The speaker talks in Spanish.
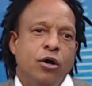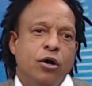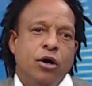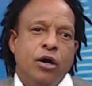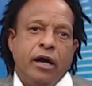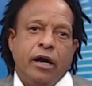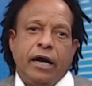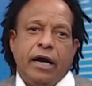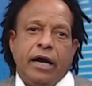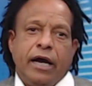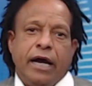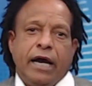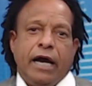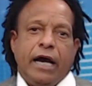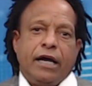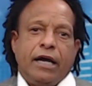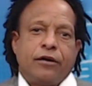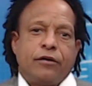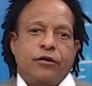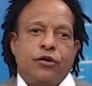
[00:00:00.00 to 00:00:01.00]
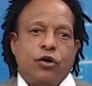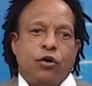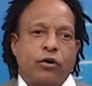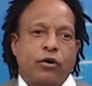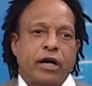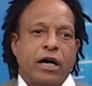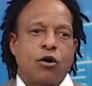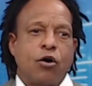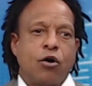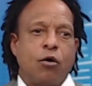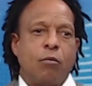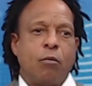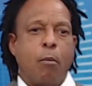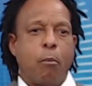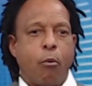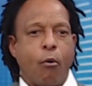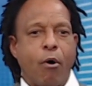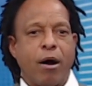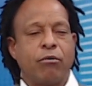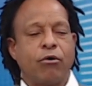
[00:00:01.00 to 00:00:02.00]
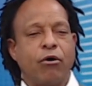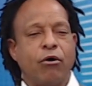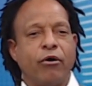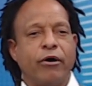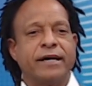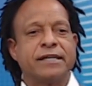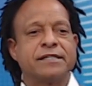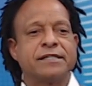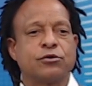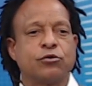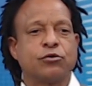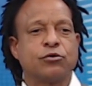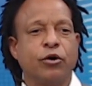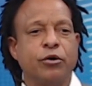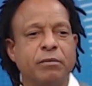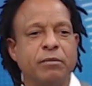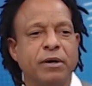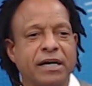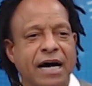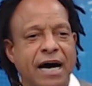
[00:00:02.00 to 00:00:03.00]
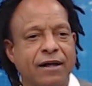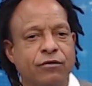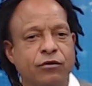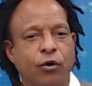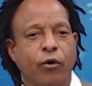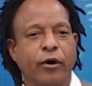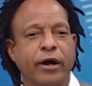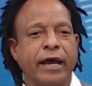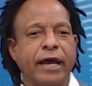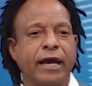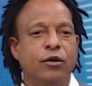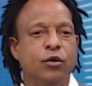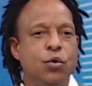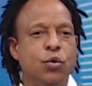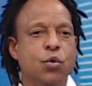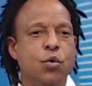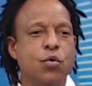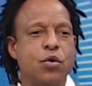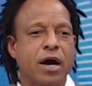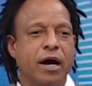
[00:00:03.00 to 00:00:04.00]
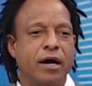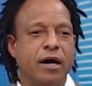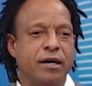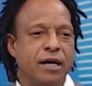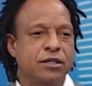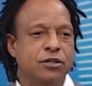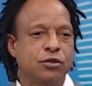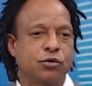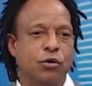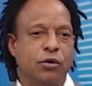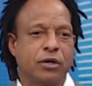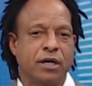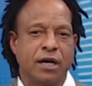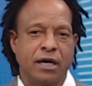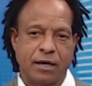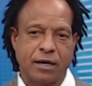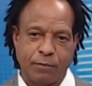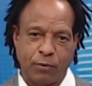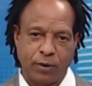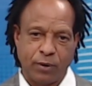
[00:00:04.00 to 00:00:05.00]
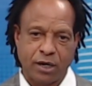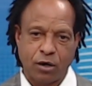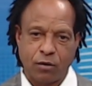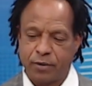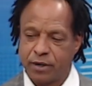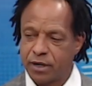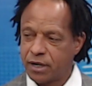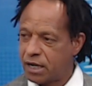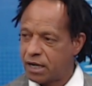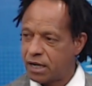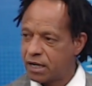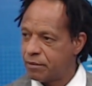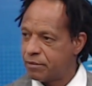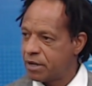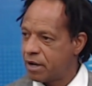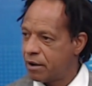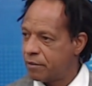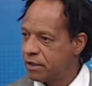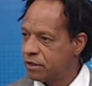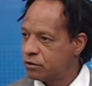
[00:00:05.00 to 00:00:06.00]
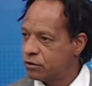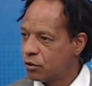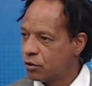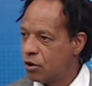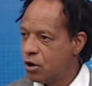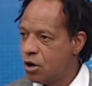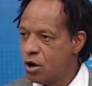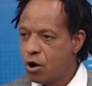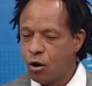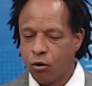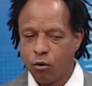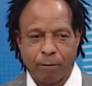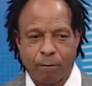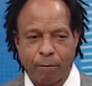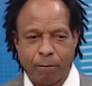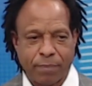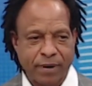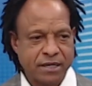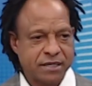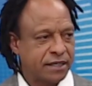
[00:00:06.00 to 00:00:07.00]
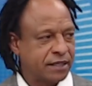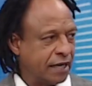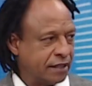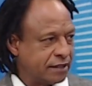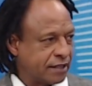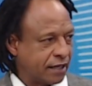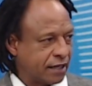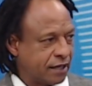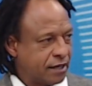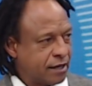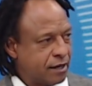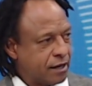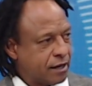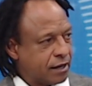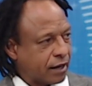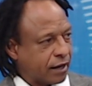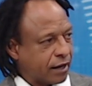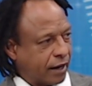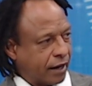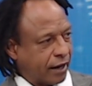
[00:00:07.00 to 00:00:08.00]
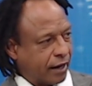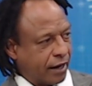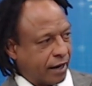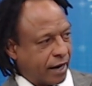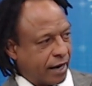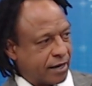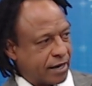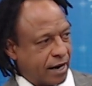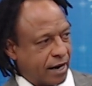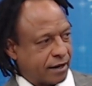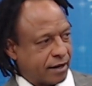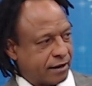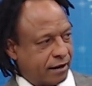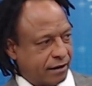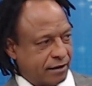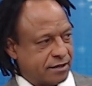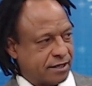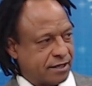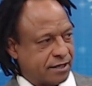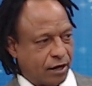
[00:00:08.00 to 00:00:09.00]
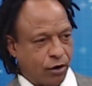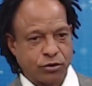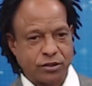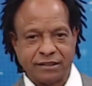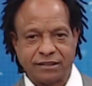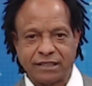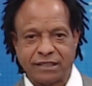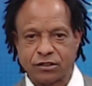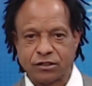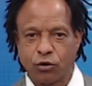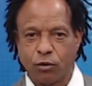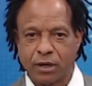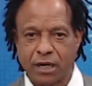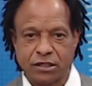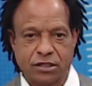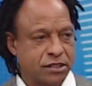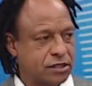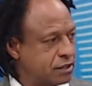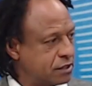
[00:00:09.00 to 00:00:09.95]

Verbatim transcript: Eh, yo lo que como pueblo estoy mirando que nunca en la historia de la República Dominicana había visto un presidente que haya realizado tantas o sea, usted está